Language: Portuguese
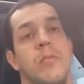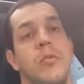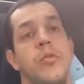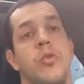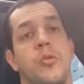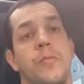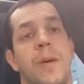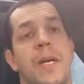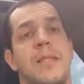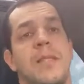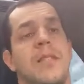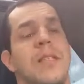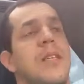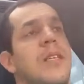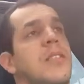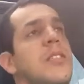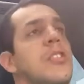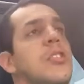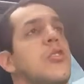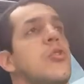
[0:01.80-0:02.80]
Muitos
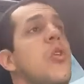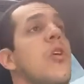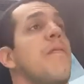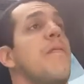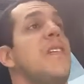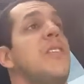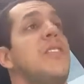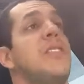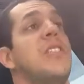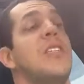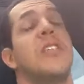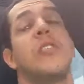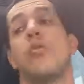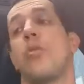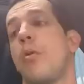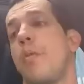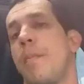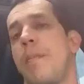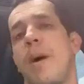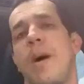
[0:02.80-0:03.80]
pacientes que sofrem de
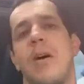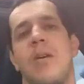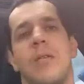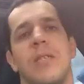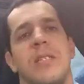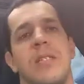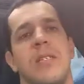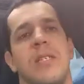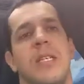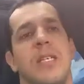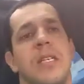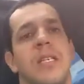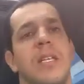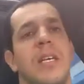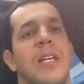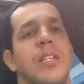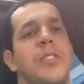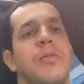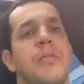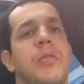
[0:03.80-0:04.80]
andropausa,
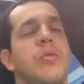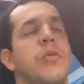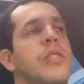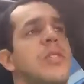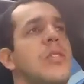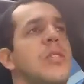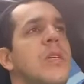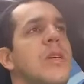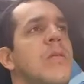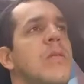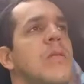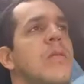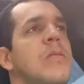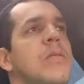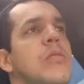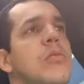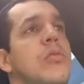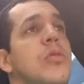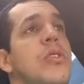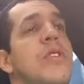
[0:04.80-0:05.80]
que é a diminuição
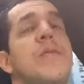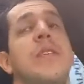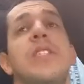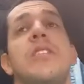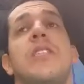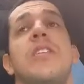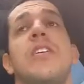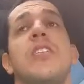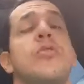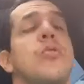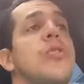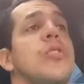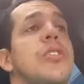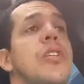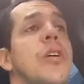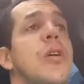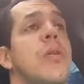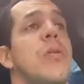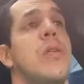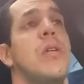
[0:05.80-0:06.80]
dos níveis de
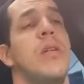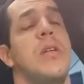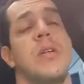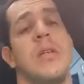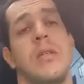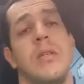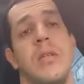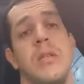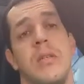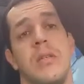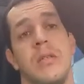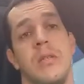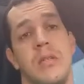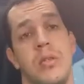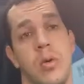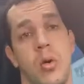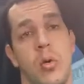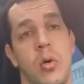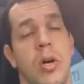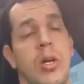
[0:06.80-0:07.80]
testosterona
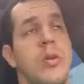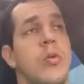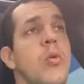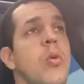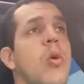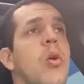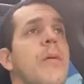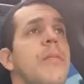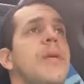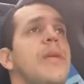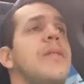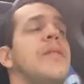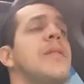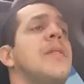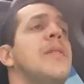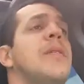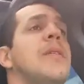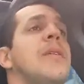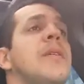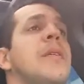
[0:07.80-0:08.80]
que ocorre no homem,
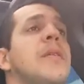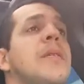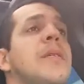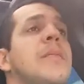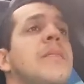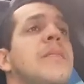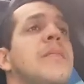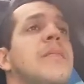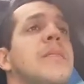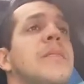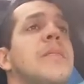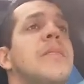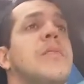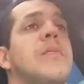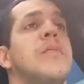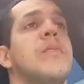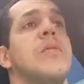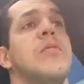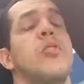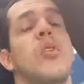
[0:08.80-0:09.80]

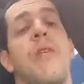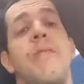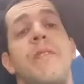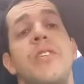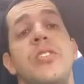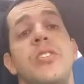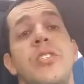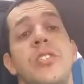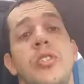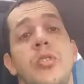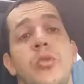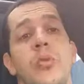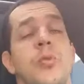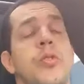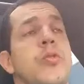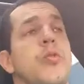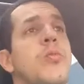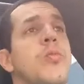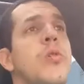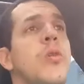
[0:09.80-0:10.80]
sofrem de
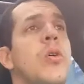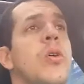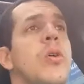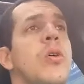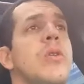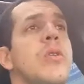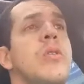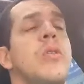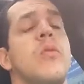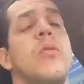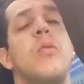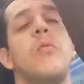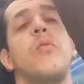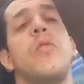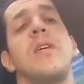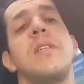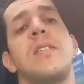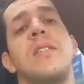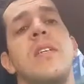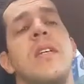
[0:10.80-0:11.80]
distúrbios do humor,
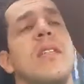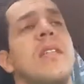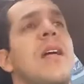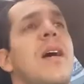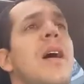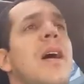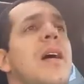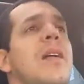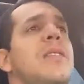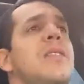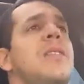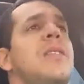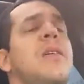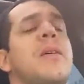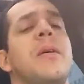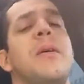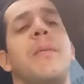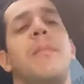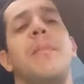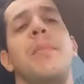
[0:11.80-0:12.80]
como ansiedade,
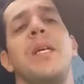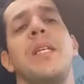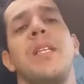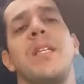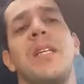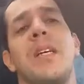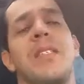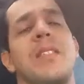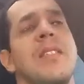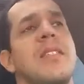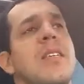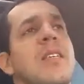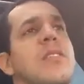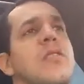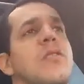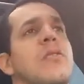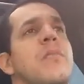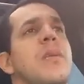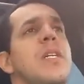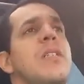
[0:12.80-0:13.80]
perda da
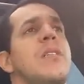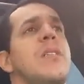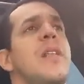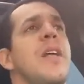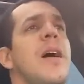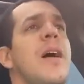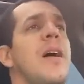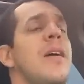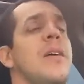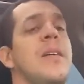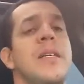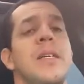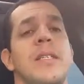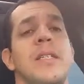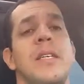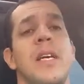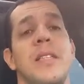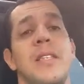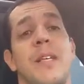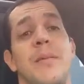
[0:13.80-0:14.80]
sensação de bem-estar
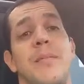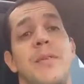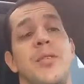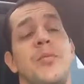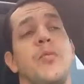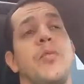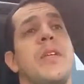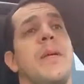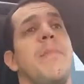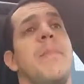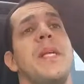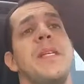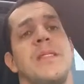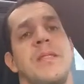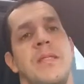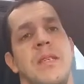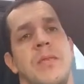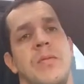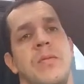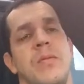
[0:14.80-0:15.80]
e até mesmo
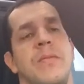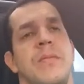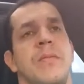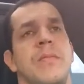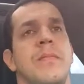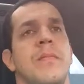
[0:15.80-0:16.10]
depressão.